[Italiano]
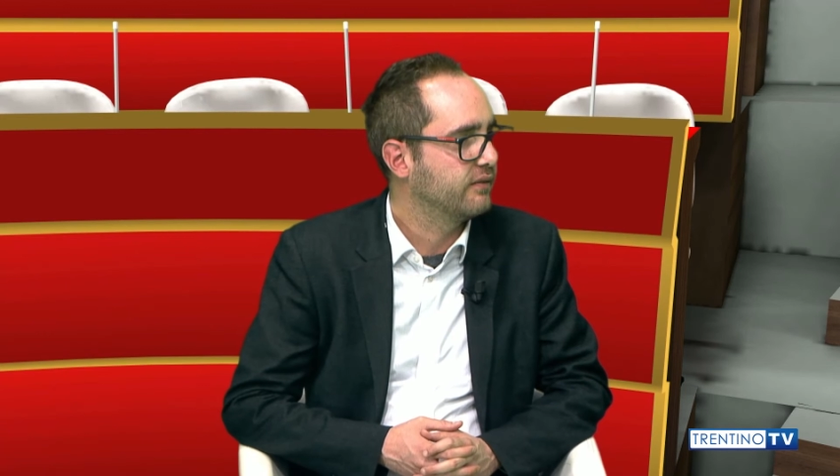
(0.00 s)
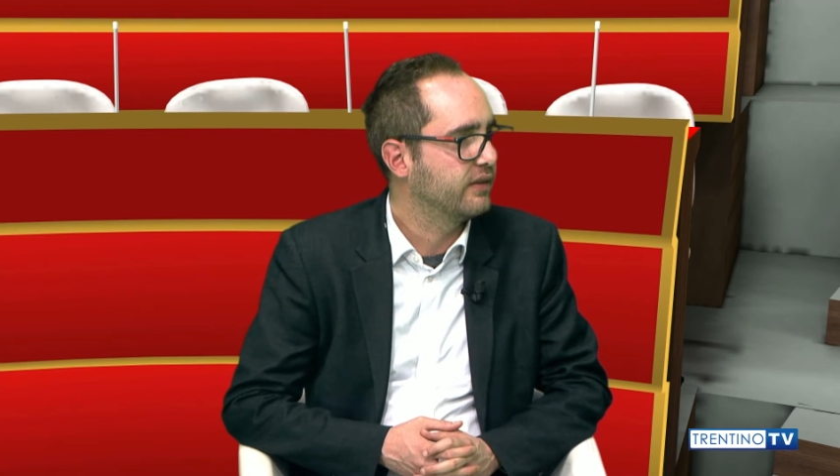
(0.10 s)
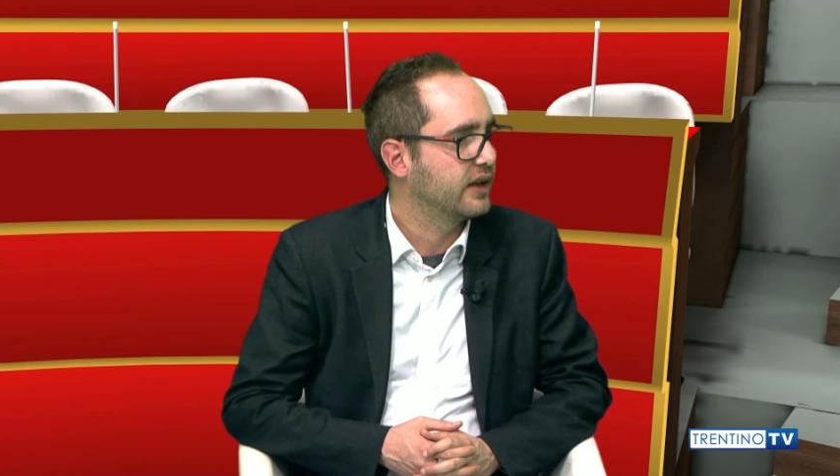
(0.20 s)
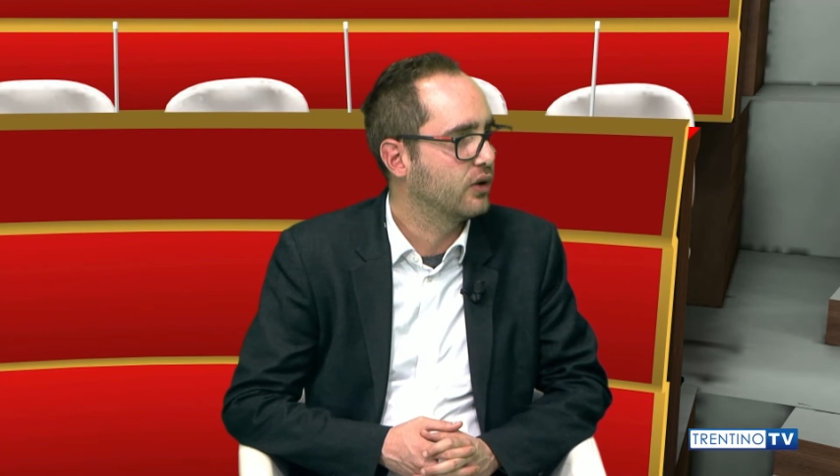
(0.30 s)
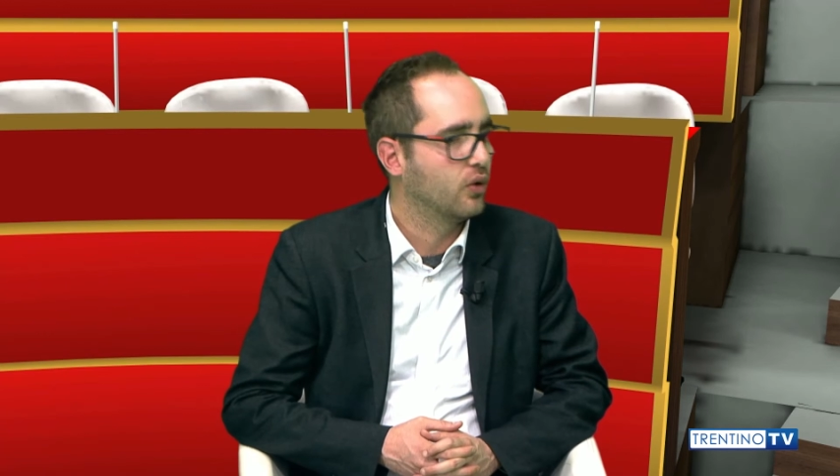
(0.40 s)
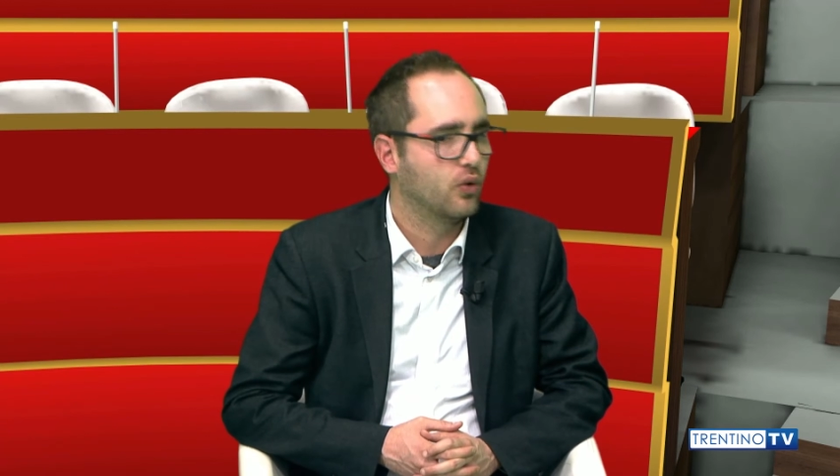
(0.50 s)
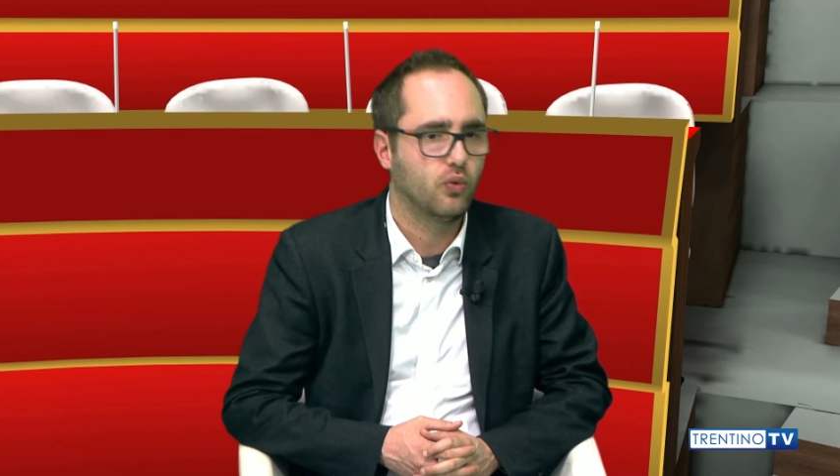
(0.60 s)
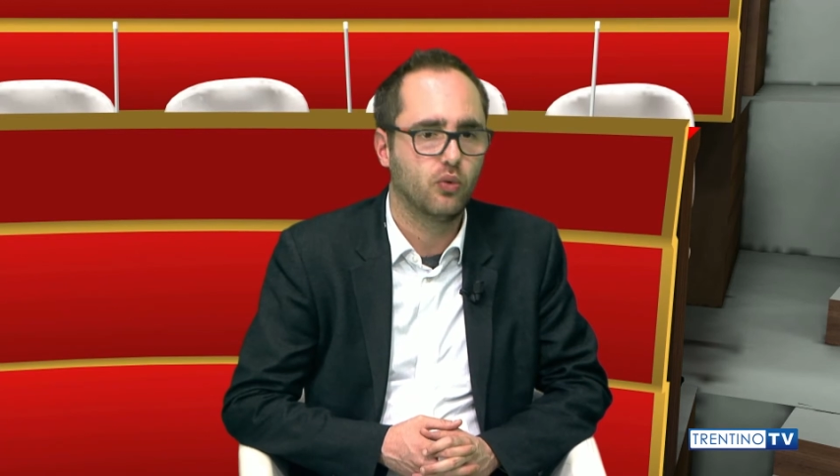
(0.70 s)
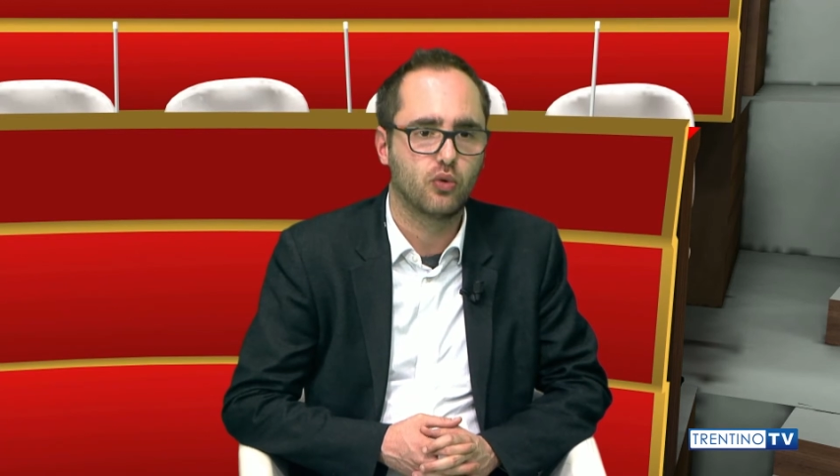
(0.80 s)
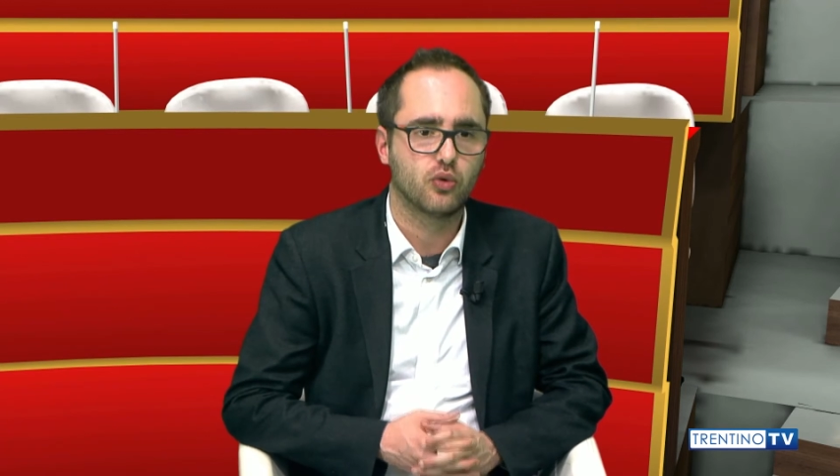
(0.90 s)

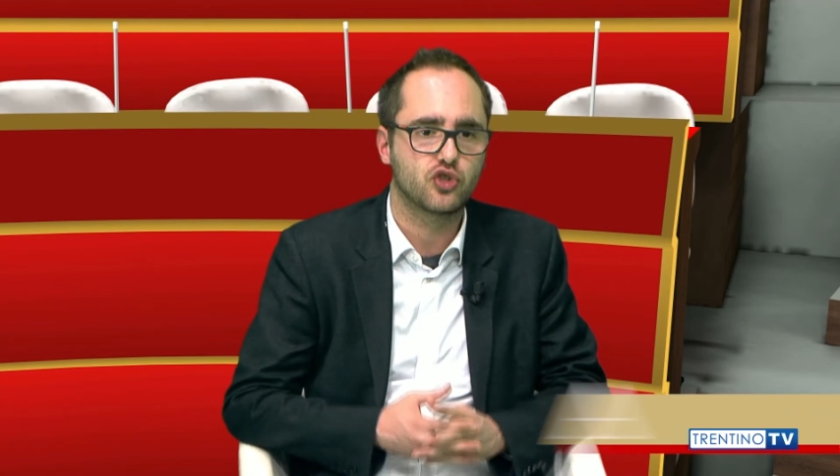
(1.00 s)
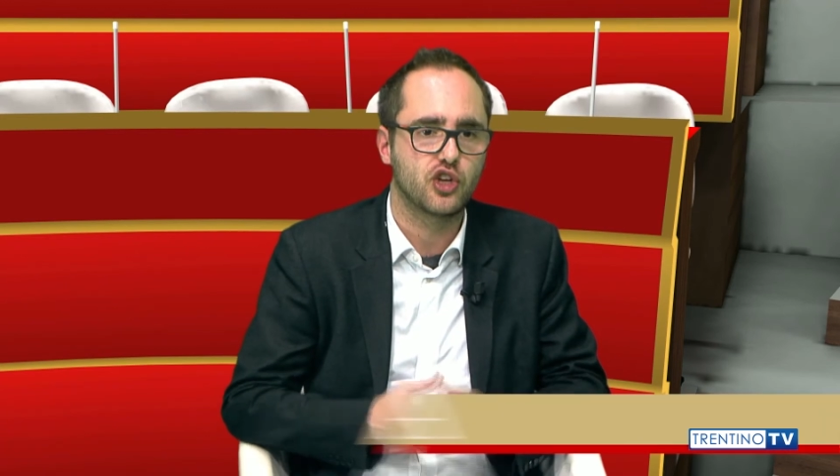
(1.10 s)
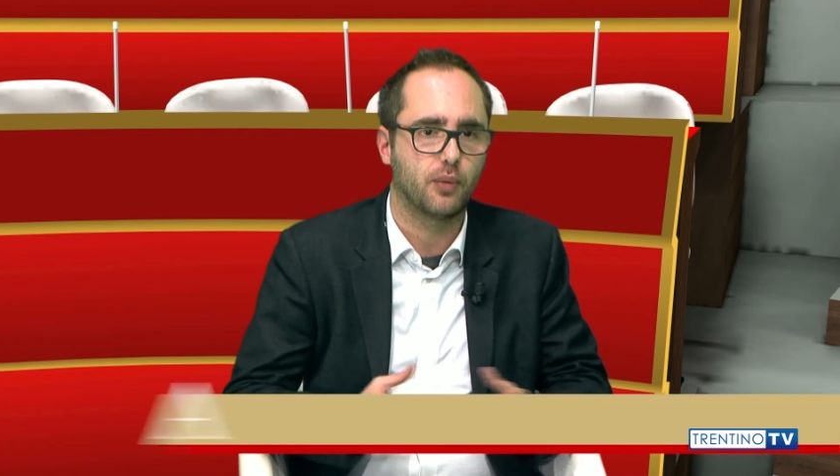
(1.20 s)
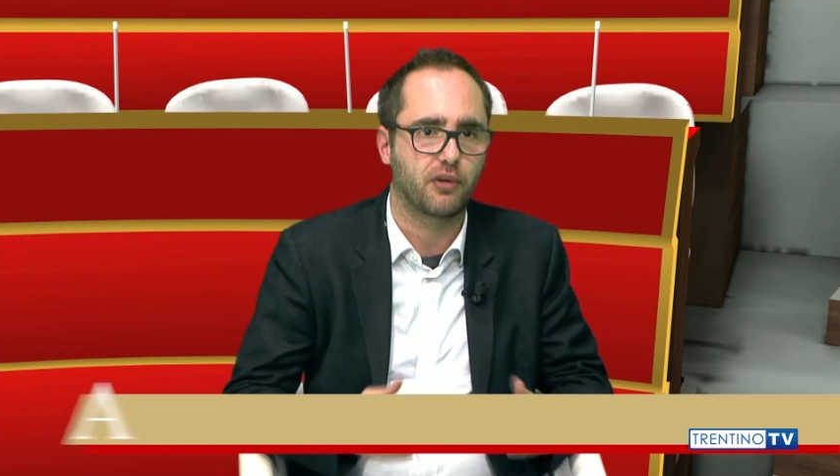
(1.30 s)
Vedo un consiglio